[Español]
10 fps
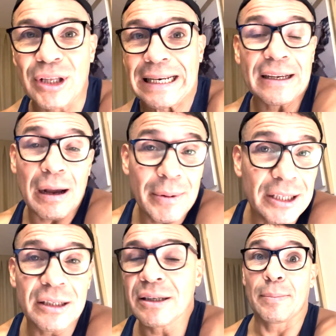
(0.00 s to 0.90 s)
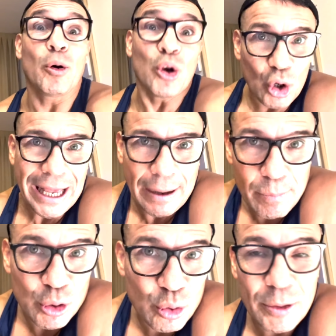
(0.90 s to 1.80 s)
técnicamente, te puede noquear
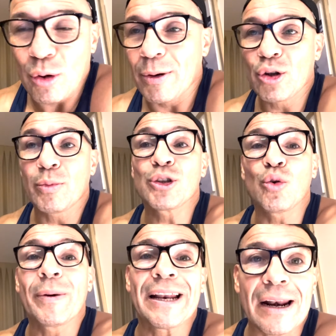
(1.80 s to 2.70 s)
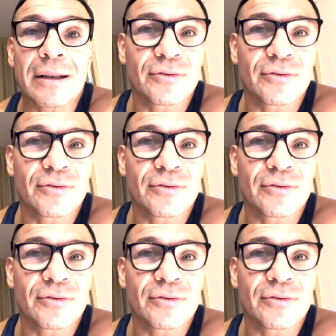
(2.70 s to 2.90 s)
por supuesto, pero te puede superar